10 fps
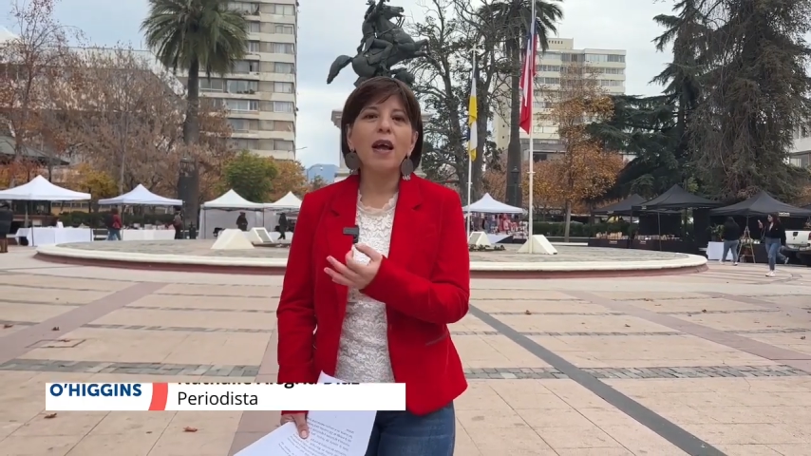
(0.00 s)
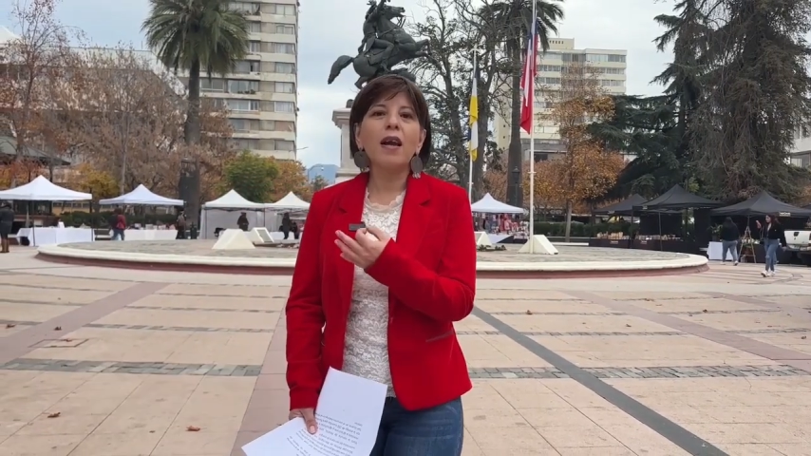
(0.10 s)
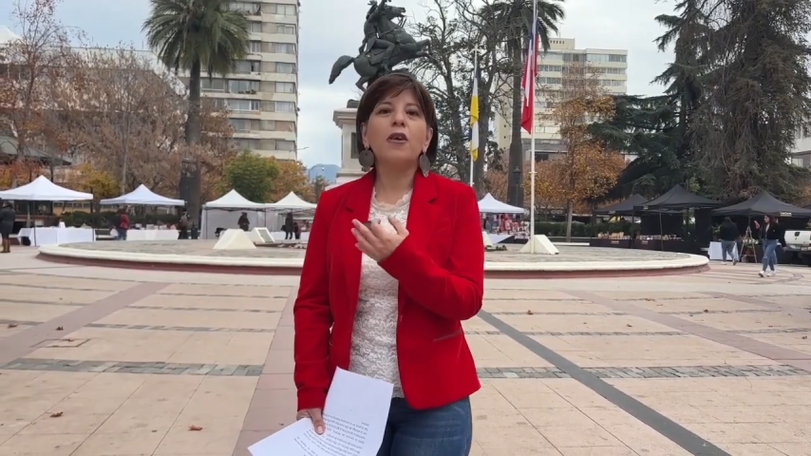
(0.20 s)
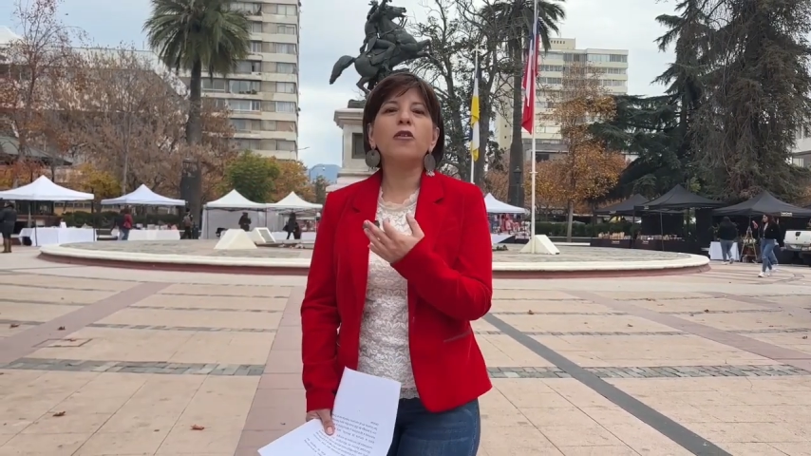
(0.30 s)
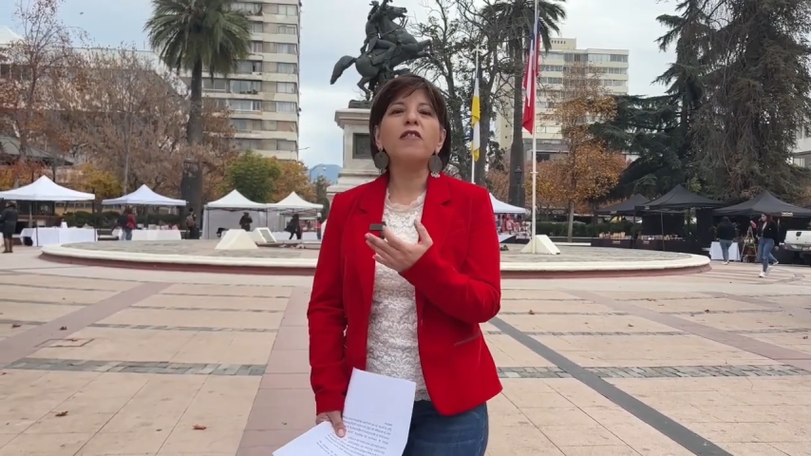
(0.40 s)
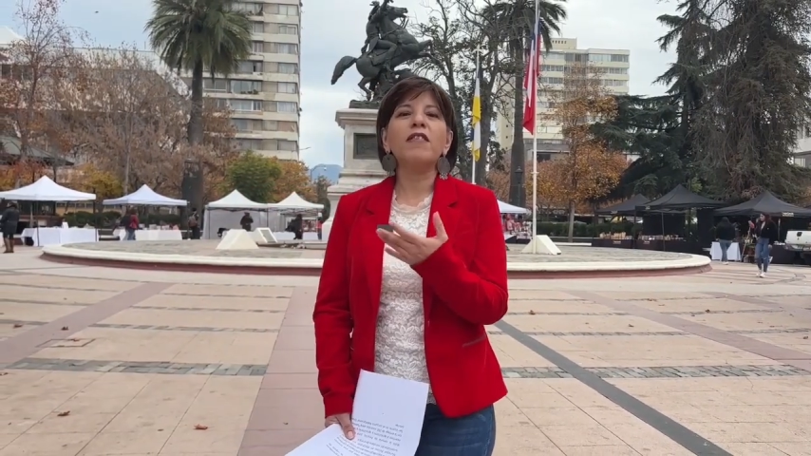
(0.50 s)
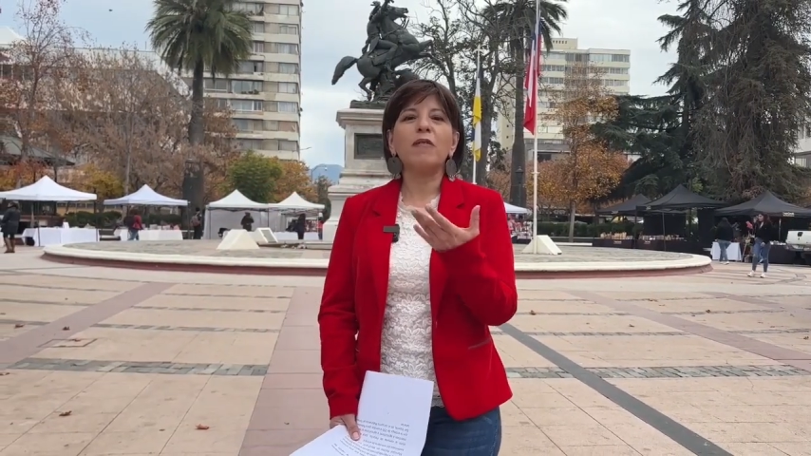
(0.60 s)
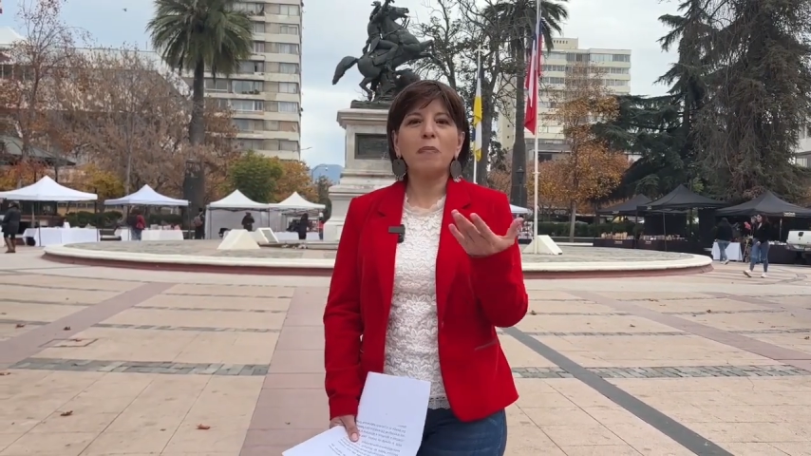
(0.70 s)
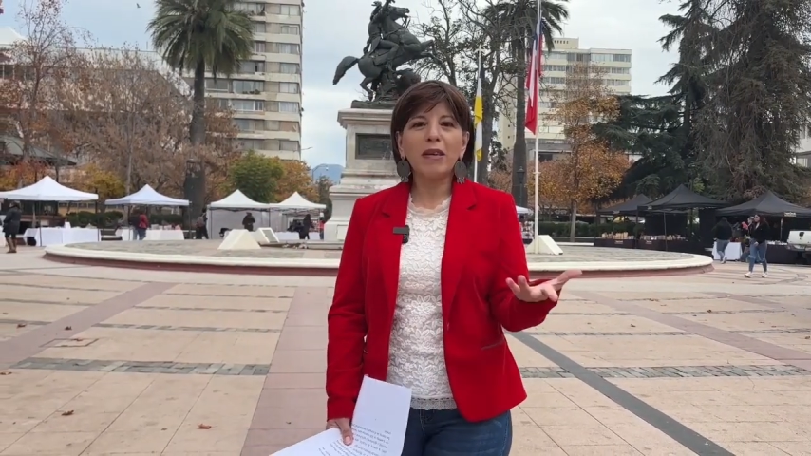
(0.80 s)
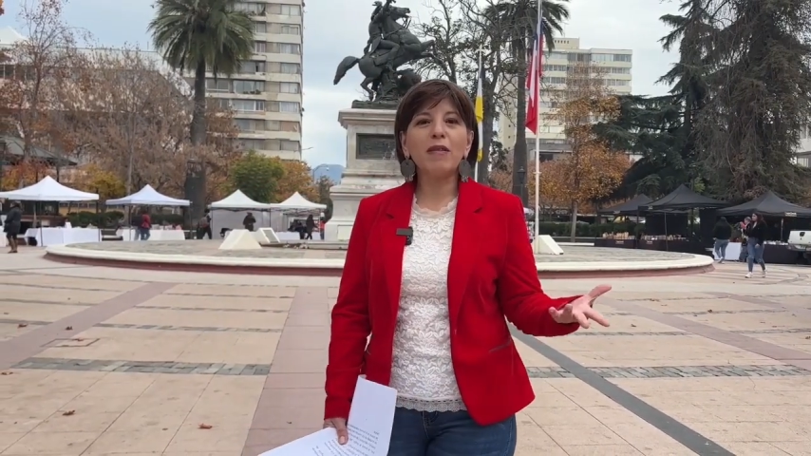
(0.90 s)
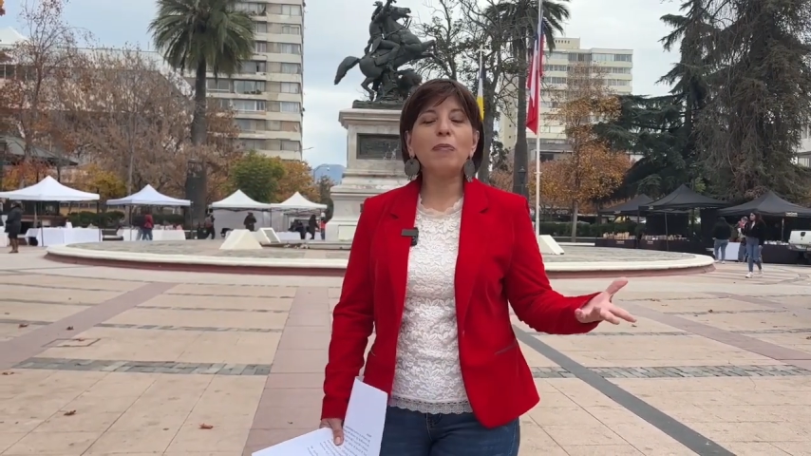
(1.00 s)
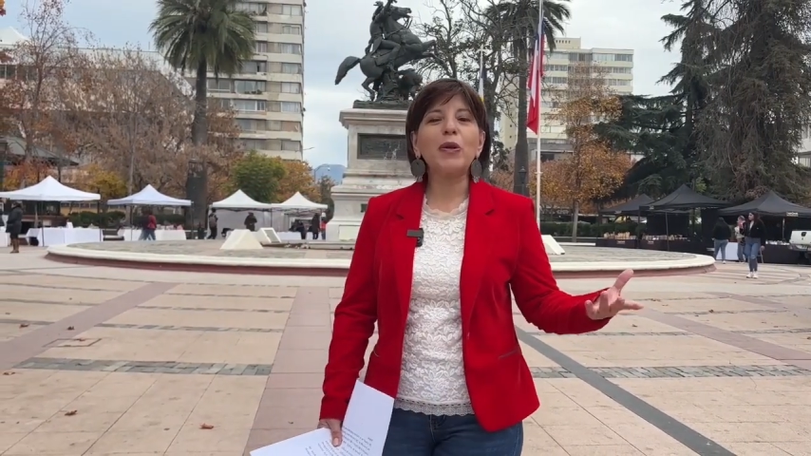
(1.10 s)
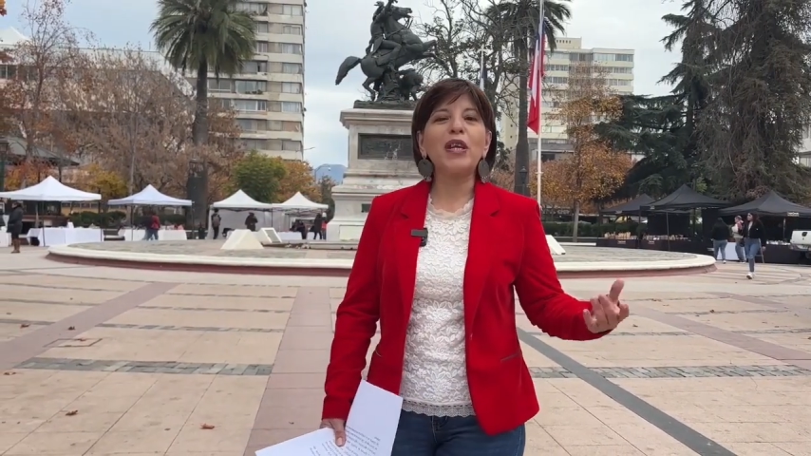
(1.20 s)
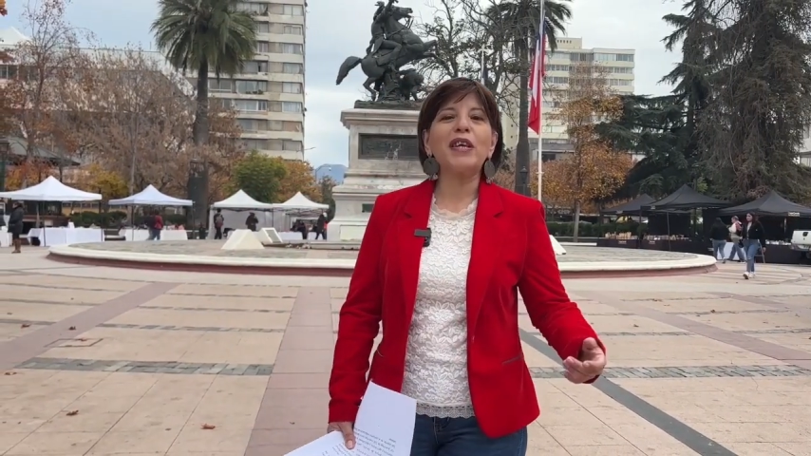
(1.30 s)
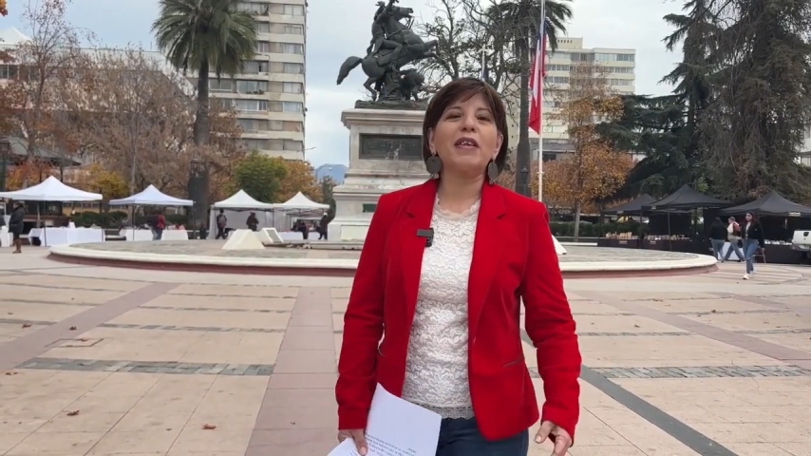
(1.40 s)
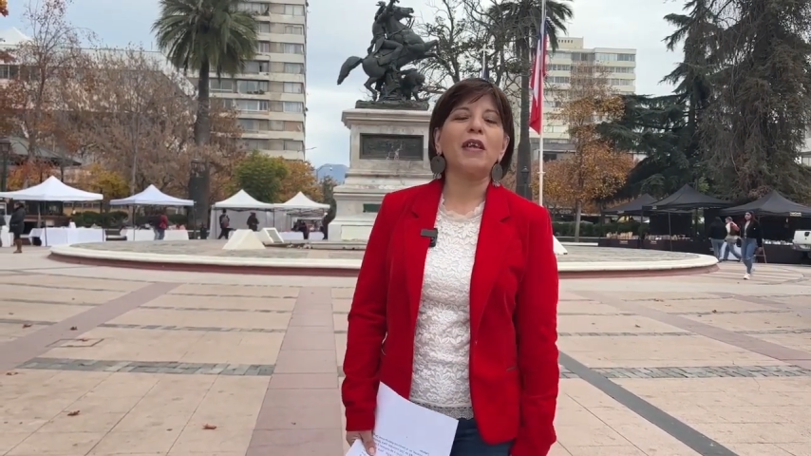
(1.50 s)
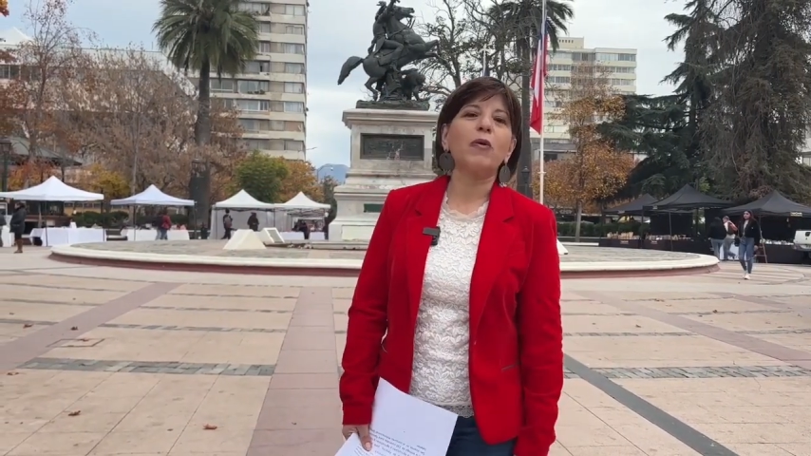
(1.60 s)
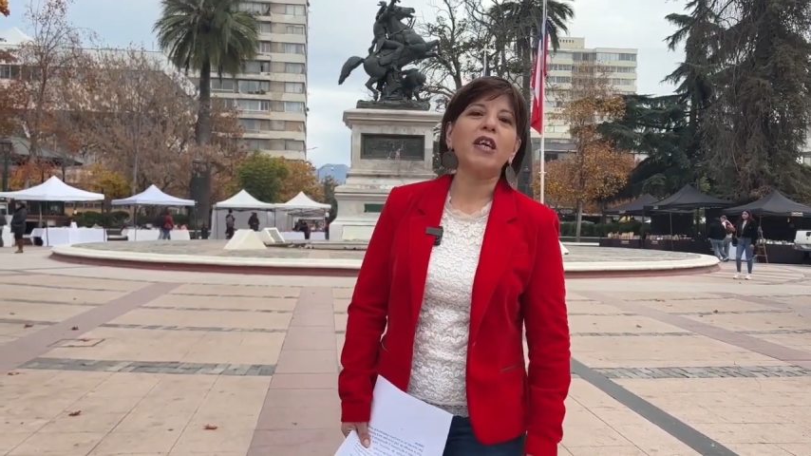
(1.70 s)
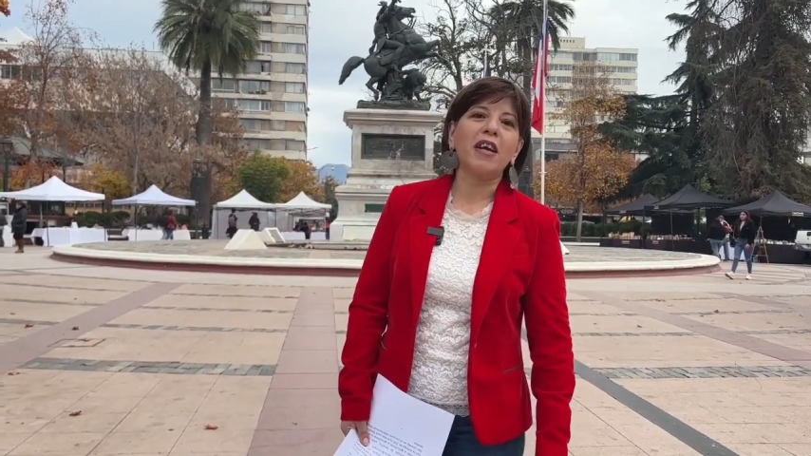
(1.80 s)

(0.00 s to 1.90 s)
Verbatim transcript: las noticias más importantes de nuestra